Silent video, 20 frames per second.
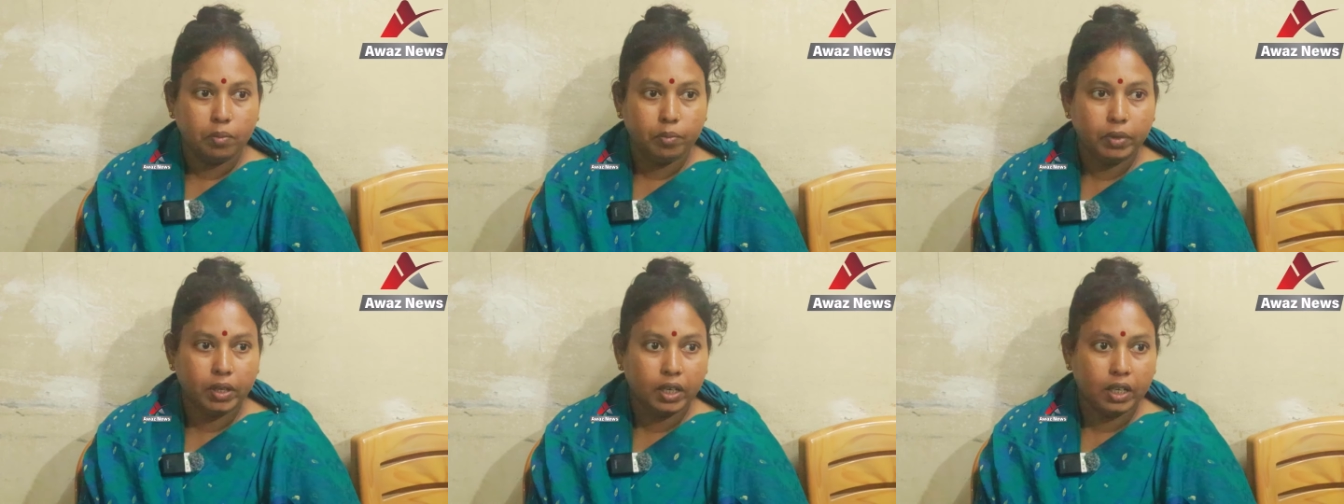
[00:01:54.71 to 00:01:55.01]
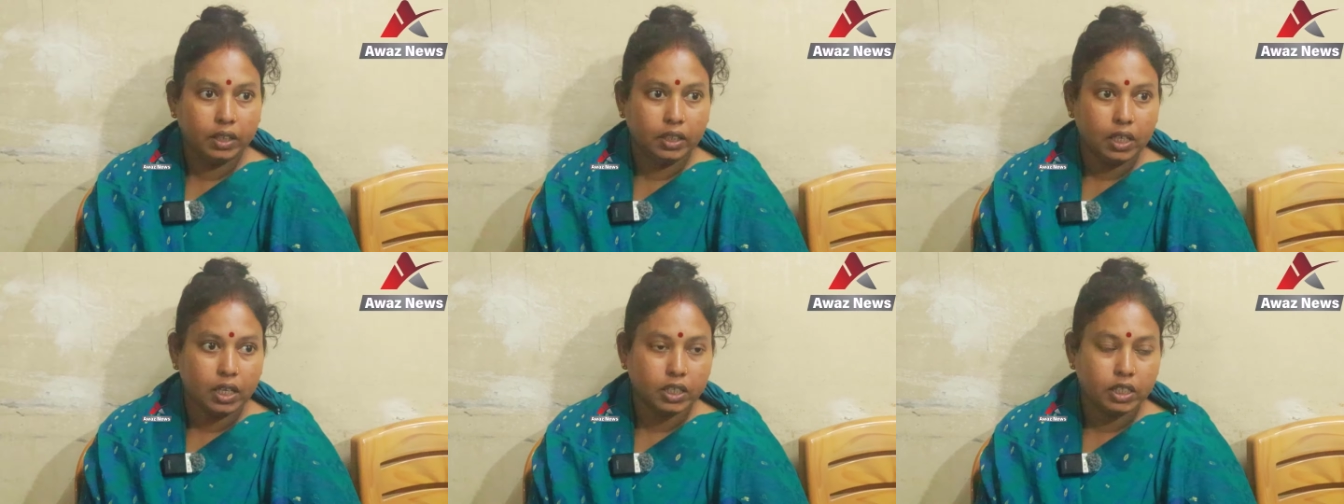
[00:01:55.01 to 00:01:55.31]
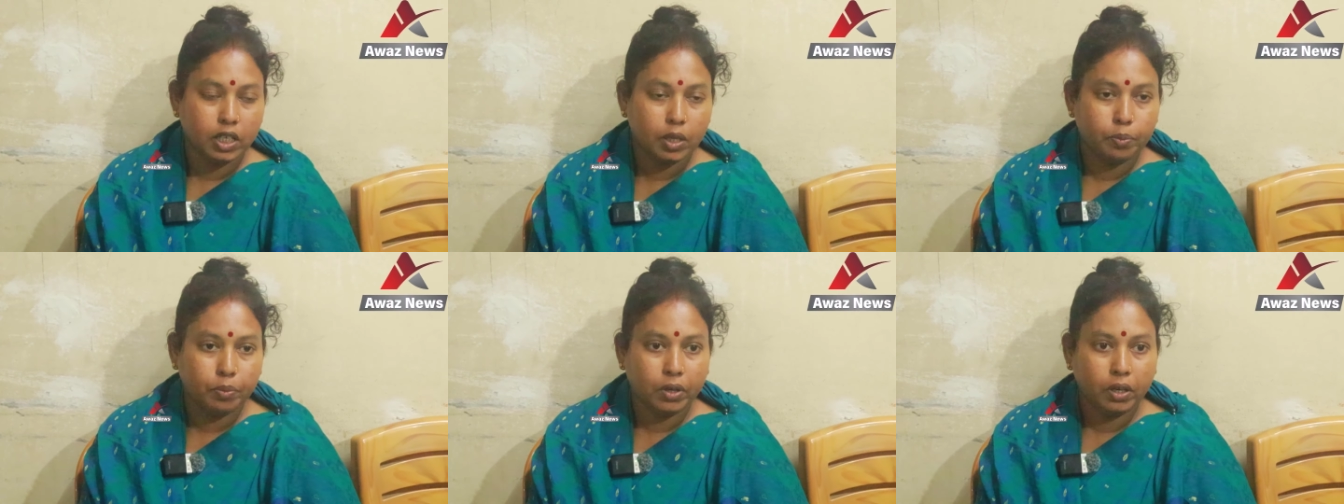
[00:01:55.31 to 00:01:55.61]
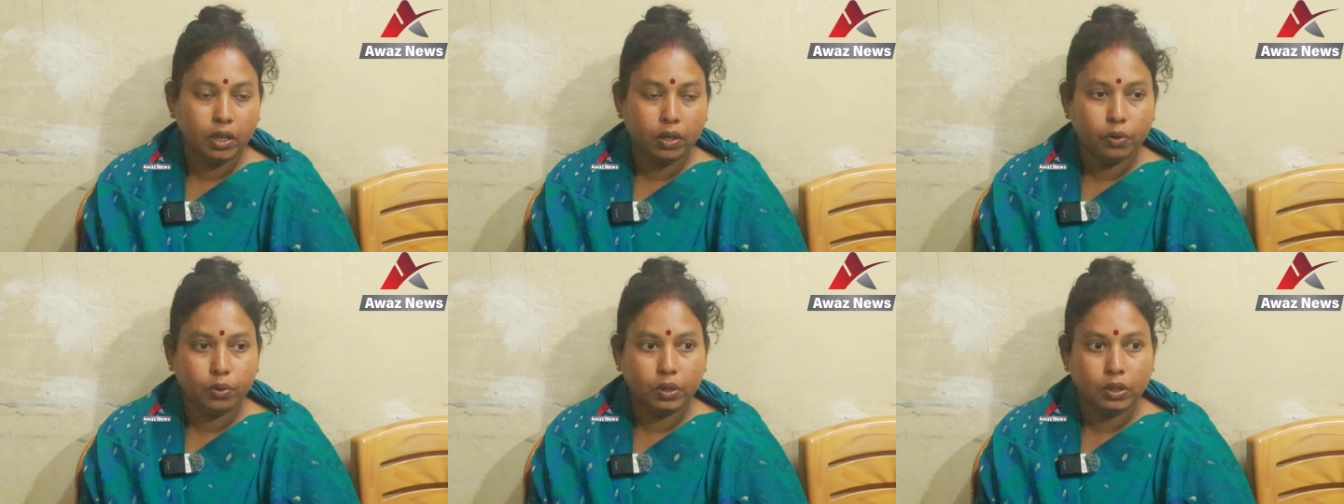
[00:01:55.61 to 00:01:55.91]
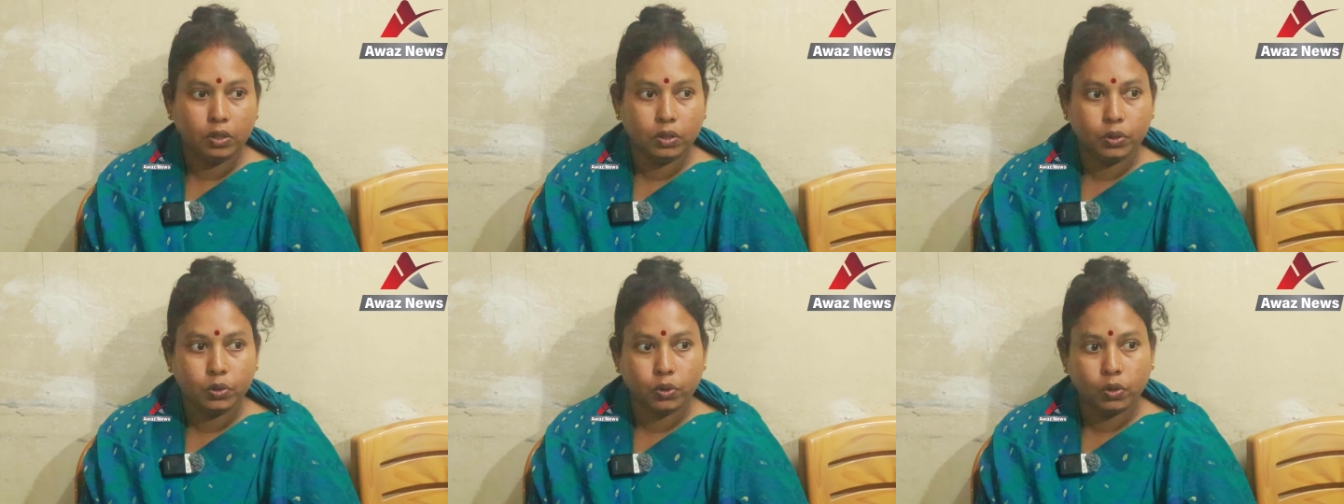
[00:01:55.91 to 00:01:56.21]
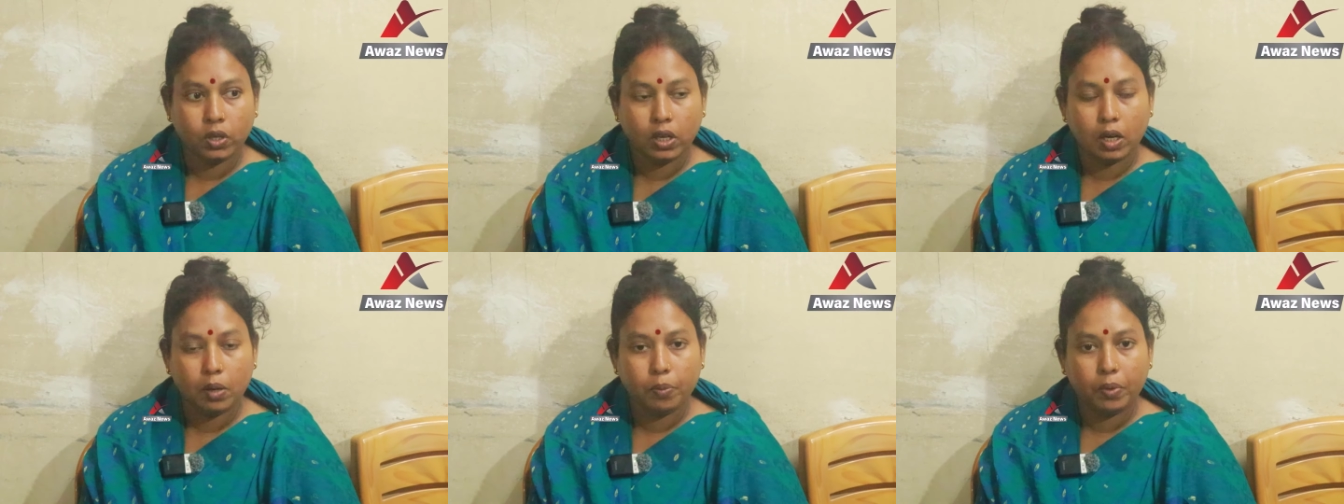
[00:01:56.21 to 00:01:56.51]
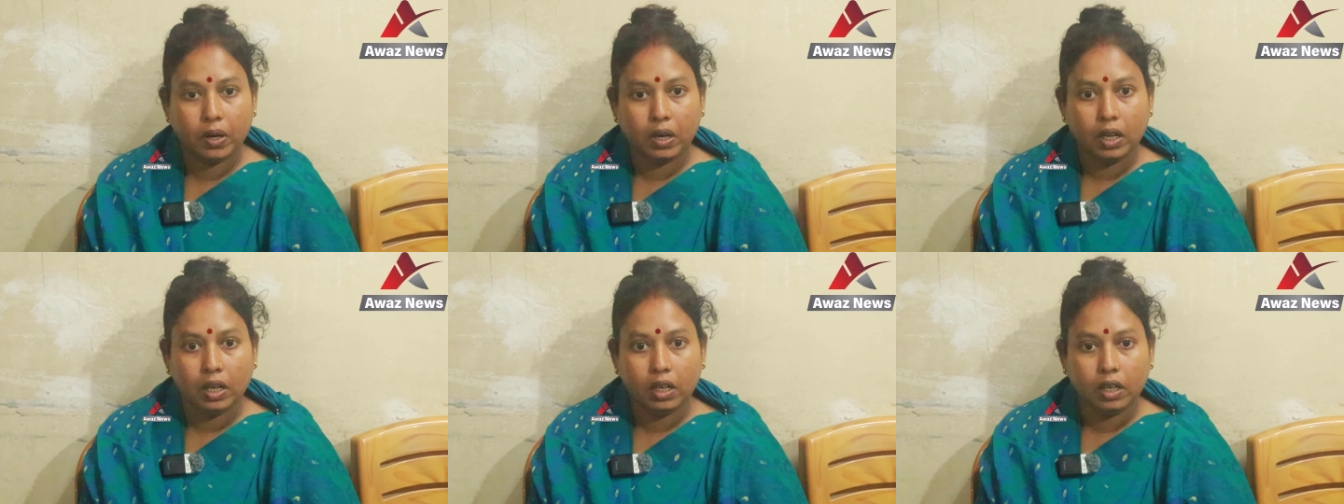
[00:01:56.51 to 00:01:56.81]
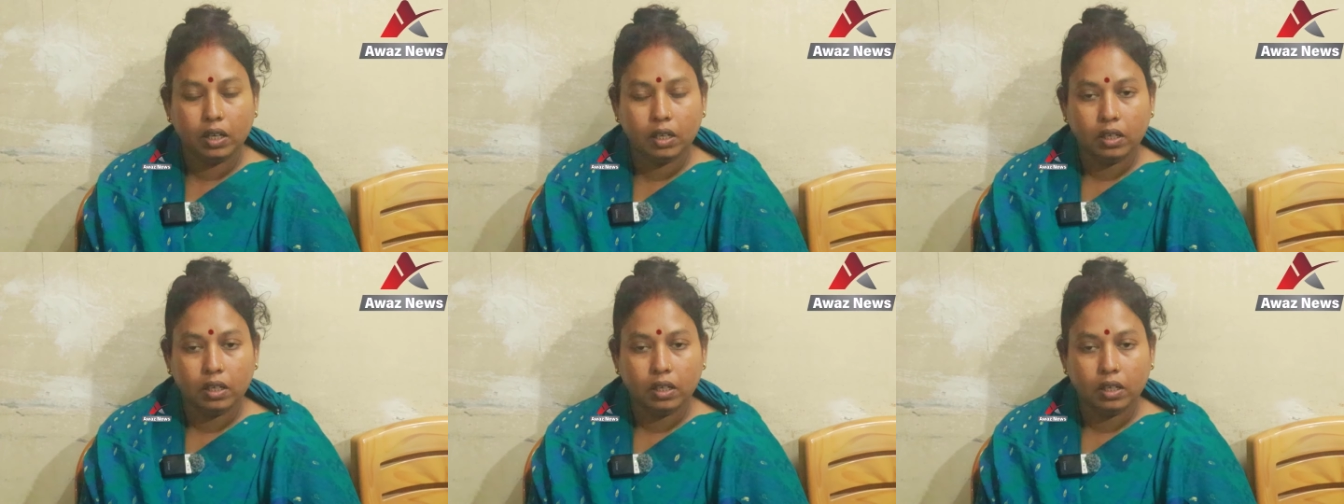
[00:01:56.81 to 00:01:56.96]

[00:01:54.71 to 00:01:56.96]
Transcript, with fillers: বেড়াতে আসার পরে ওই সকালবেলা